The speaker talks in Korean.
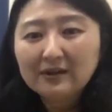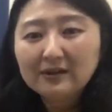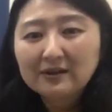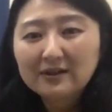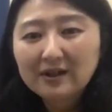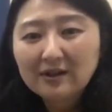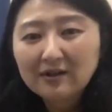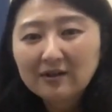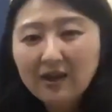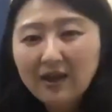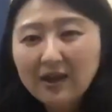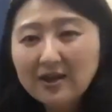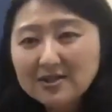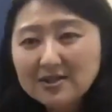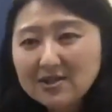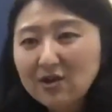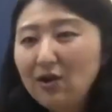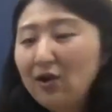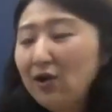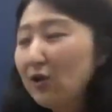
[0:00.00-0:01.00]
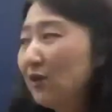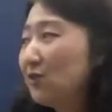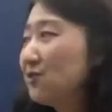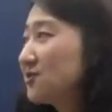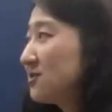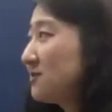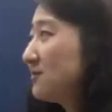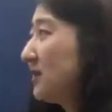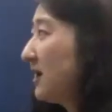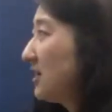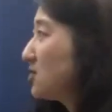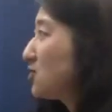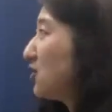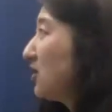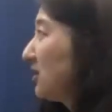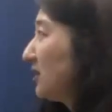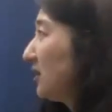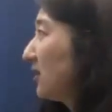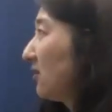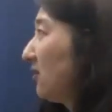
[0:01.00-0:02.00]
그렇게 해서 연습을 하셔야
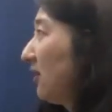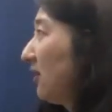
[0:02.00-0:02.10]
될 것